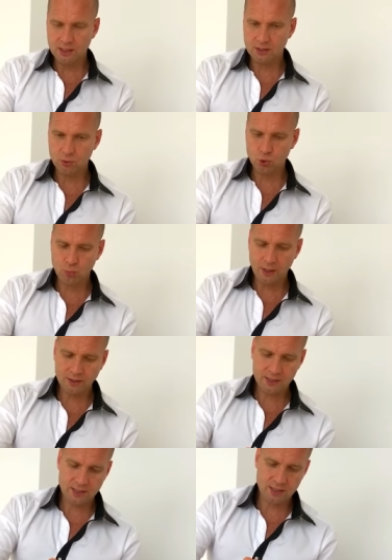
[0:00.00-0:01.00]
Es kommt
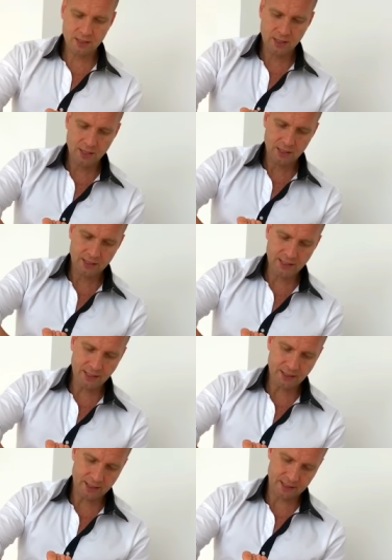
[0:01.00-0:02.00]
zu Schmerzen
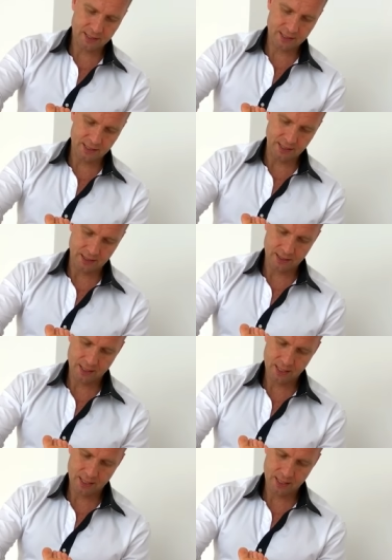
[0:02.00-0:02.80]
in diesem Bereich,